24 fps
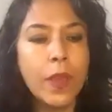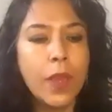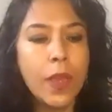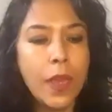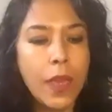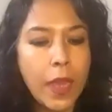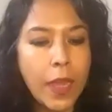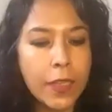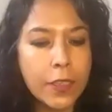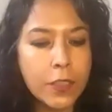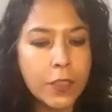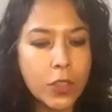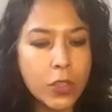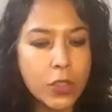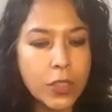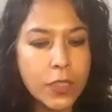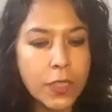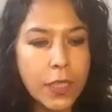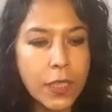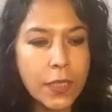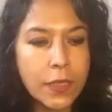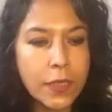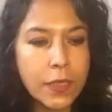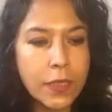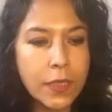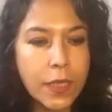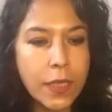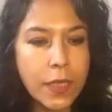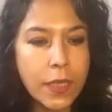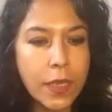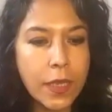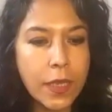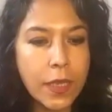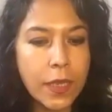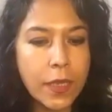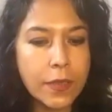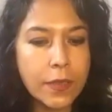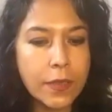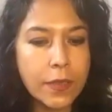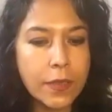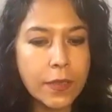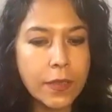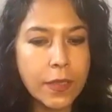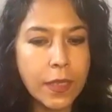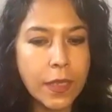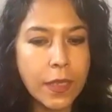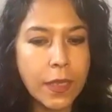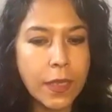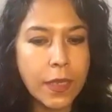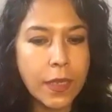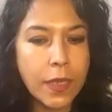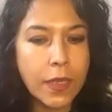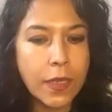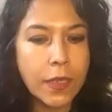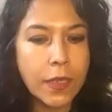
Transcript: Entonces, este,